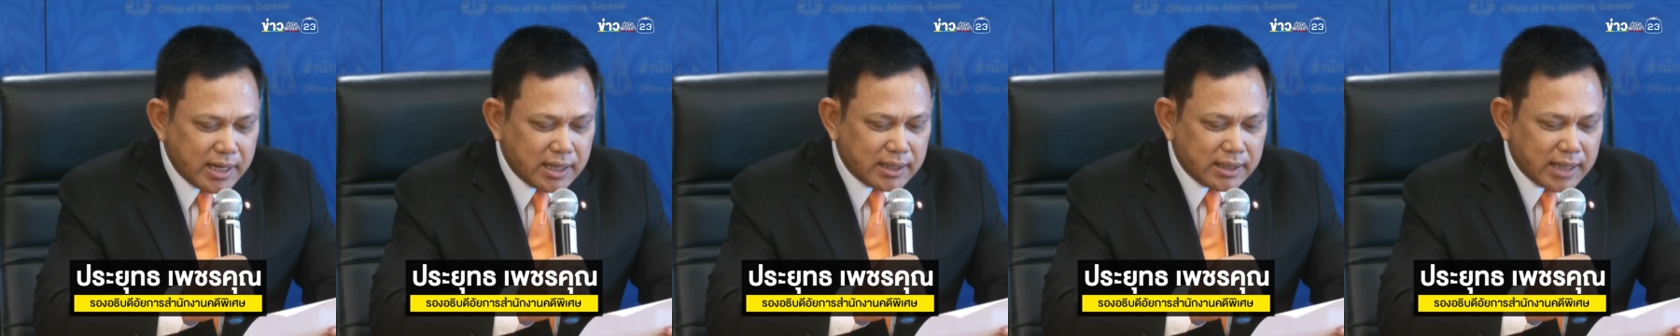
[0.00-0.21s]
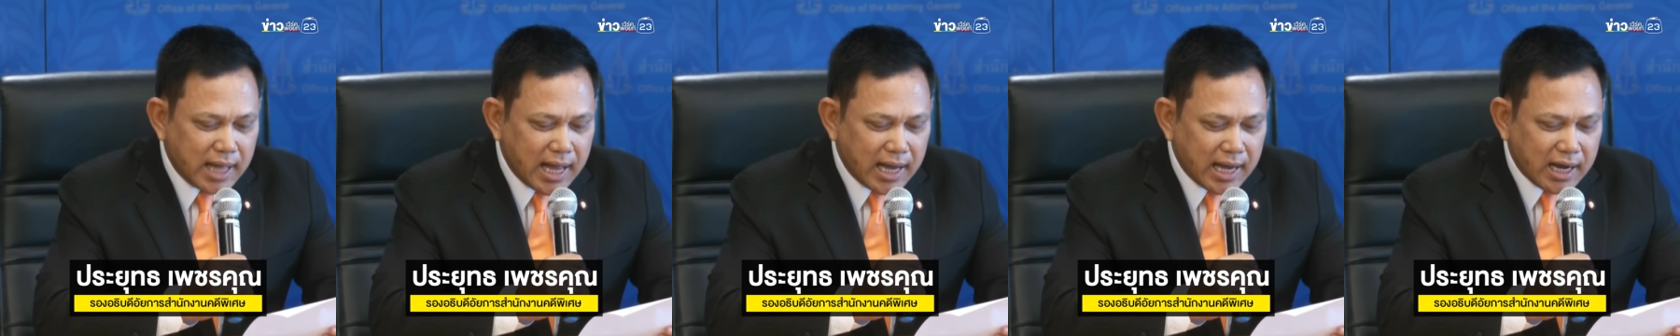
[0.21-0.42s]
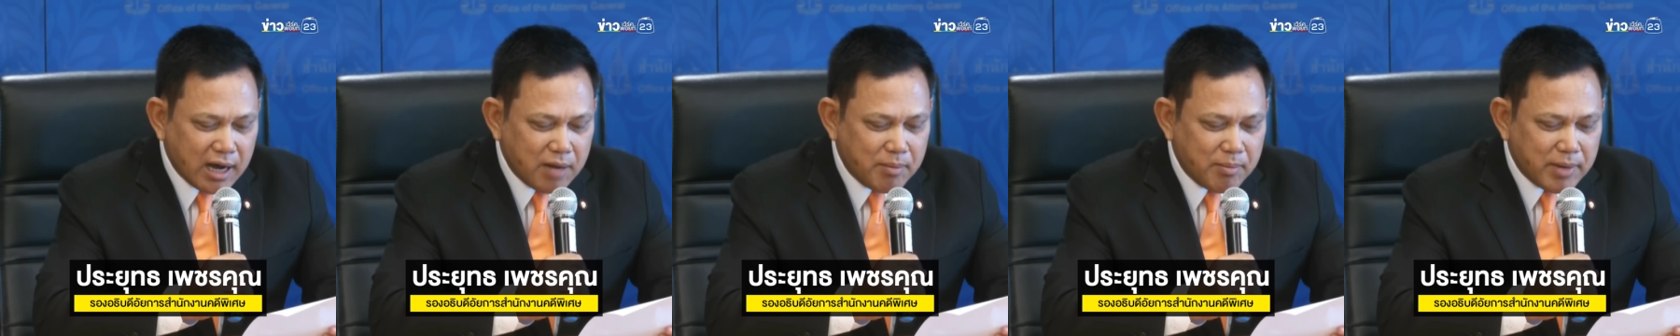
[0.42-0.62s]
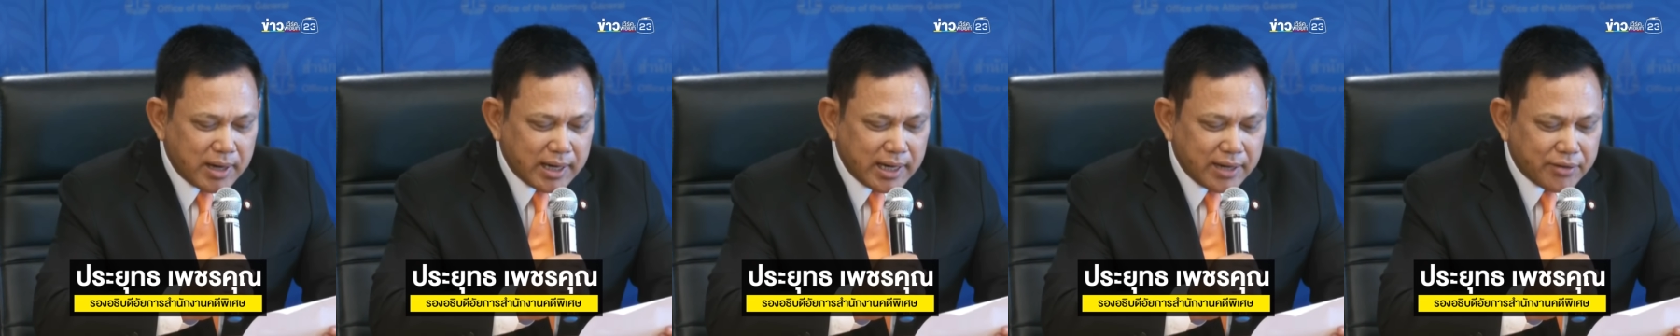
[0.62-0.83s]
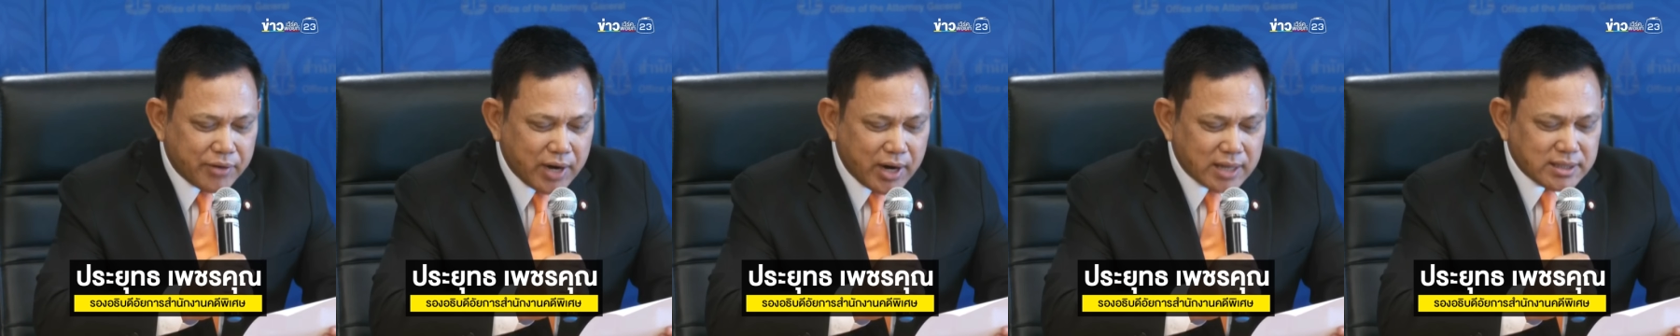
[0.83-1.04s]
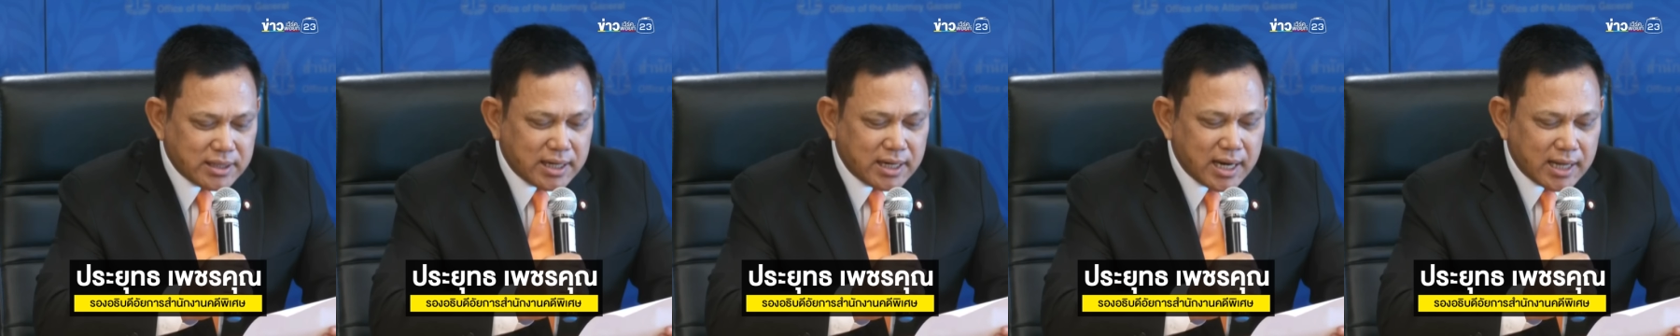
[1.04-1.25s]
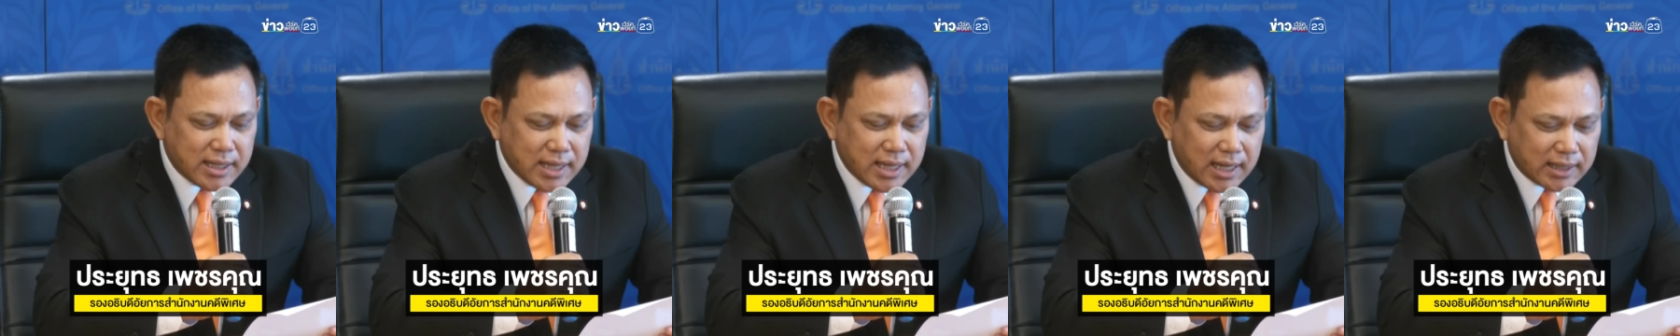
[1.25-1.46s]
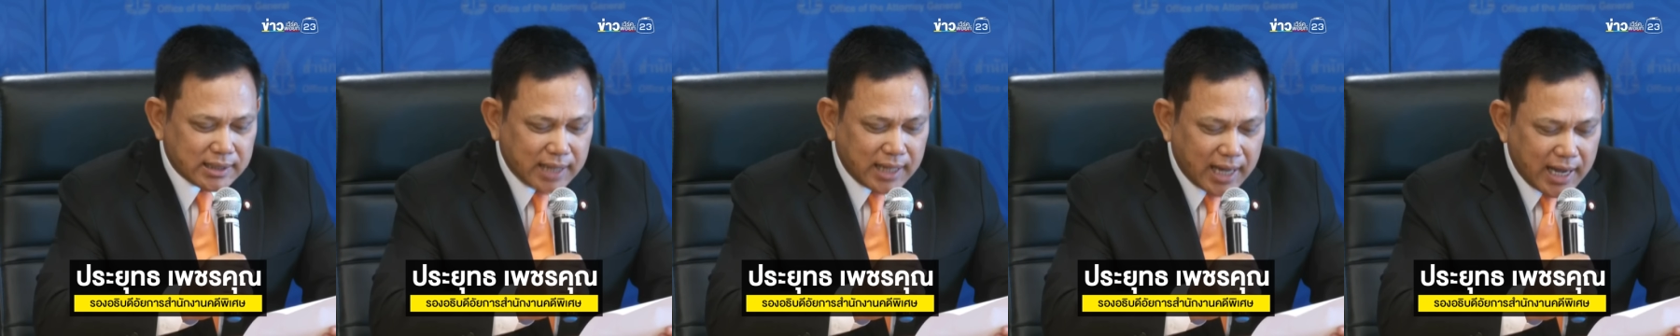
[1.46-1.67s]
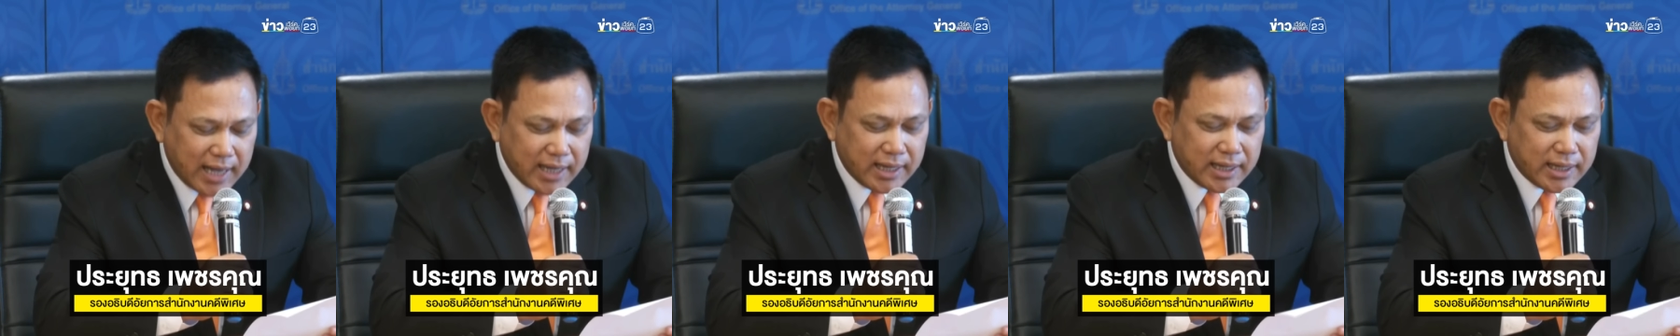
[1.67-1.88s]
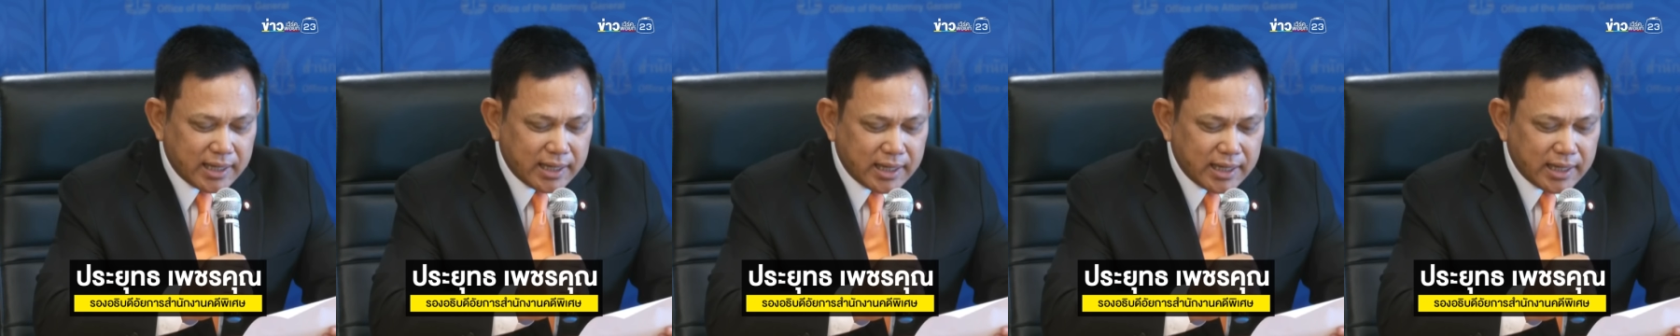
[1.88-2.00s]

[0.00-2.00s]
เดินทางเข้ามาในราชอาณาจักรไทย